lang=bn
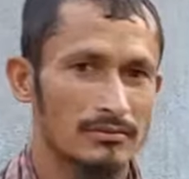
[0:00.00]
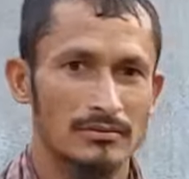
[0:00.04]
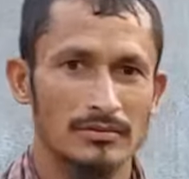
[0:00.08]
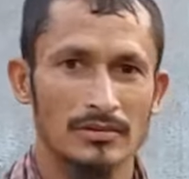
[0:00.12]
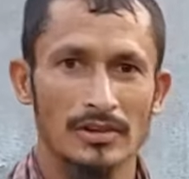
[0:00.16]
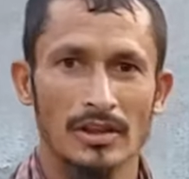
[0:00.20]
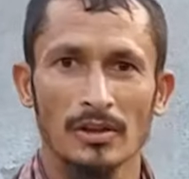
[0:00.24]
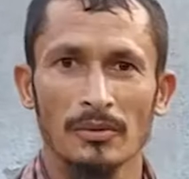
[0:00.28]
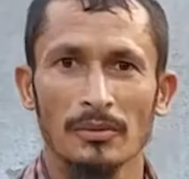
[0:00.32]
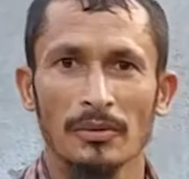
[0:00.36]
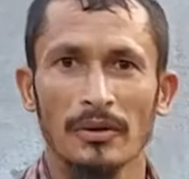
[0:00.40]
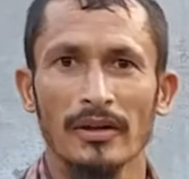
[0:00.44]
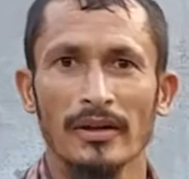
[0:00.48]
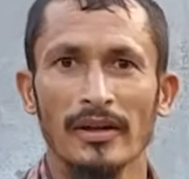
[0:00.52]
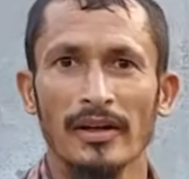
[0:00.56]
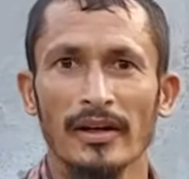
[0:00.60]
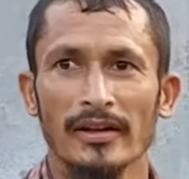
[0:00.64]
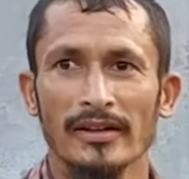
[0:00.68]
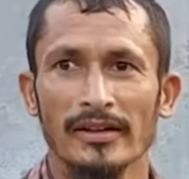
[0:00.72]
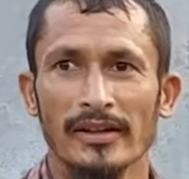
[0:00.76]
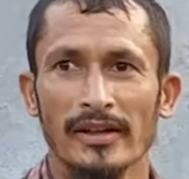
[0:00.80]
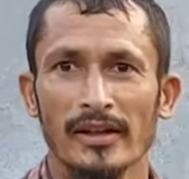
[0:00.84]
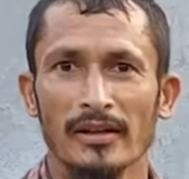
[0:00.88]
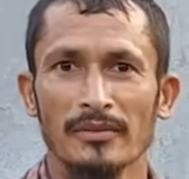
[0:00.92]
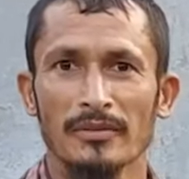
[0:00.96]
টিউবওয়েলে
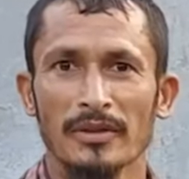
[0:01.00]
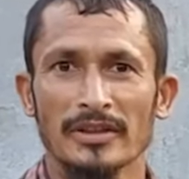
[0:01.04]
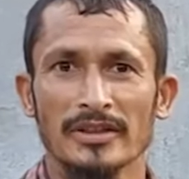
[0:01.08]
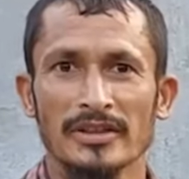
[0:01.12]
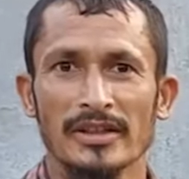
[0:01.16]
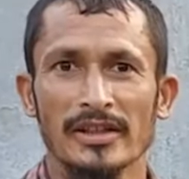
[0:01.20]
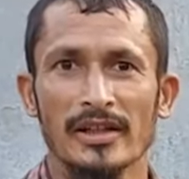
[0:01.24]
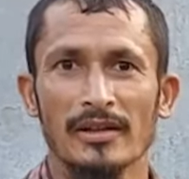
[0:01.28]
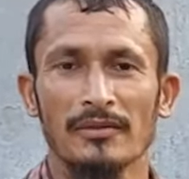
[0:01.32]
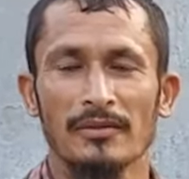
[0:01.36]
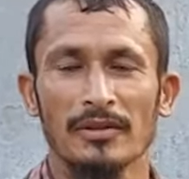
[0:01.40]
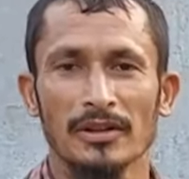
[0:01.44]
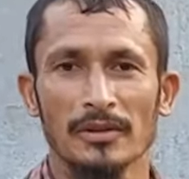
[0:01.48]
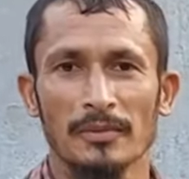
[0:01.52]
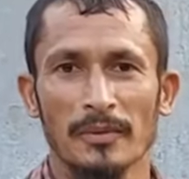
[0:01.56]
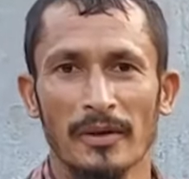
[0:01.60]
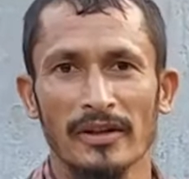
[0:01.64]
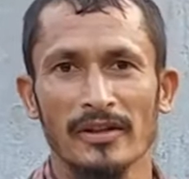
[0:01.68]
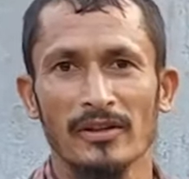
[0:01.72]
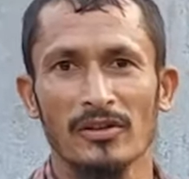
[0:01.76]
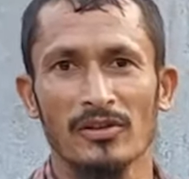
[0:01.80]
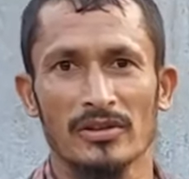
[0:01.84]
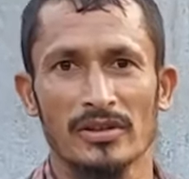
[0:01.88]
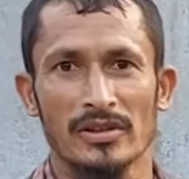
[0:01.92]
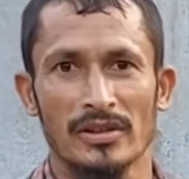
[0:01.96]
দেড় মাস থেকে আমাদের পানি
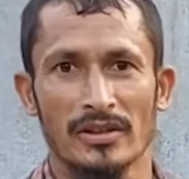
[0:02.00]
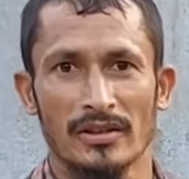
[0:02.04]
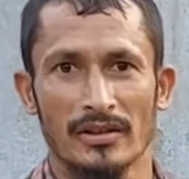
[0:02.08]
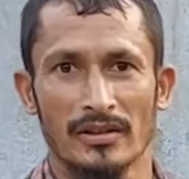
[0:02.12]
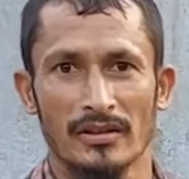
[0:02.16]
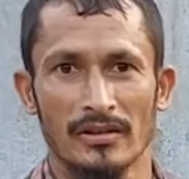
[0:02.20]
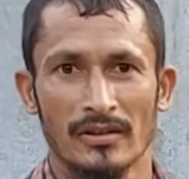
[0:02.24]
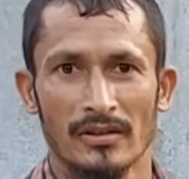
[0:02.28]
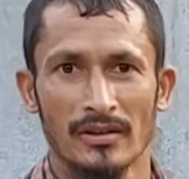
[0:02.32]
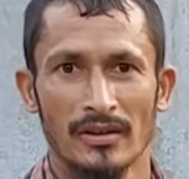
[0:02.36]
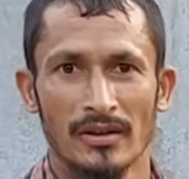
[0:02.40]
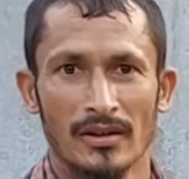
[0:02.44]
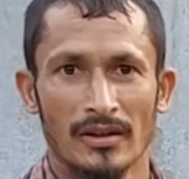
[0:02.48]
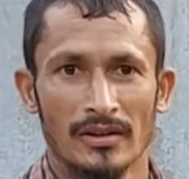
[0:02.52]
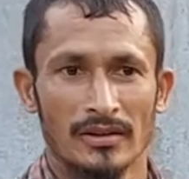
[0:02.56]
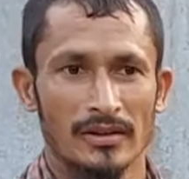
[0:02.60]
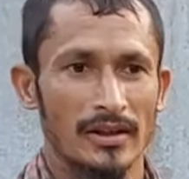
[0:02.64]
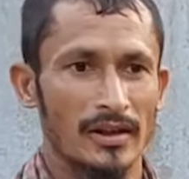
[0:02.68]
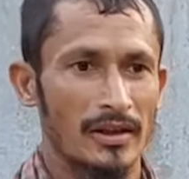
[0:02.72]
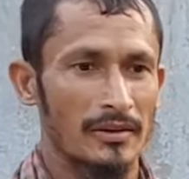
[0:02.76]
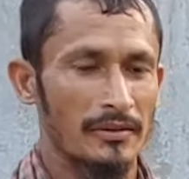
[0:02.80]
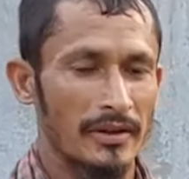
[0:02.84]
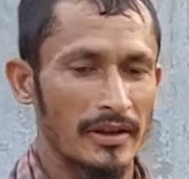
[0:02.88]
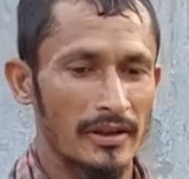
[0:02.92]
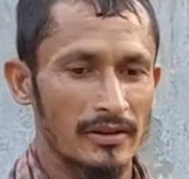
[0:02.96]
উঠছে না
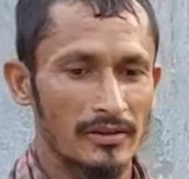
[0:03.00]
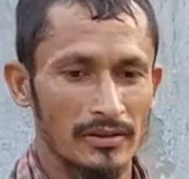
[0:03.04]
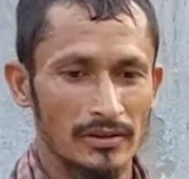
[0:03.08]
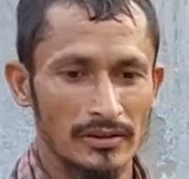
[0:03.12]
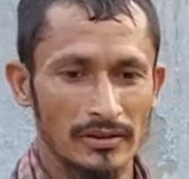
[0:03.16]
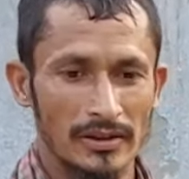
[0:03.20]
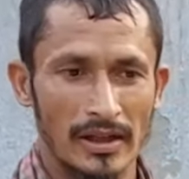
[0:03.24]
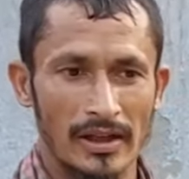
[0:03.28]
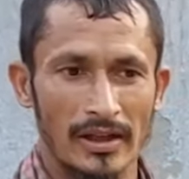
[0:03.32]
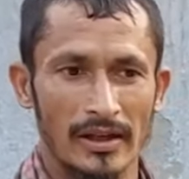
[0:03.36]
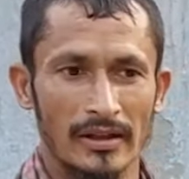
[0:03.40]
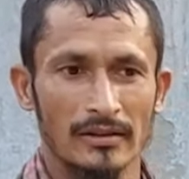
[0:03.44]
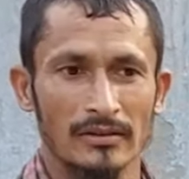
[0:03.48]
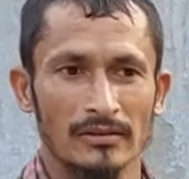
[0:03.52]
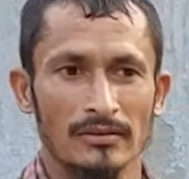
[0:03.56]
আমরা এখন ধান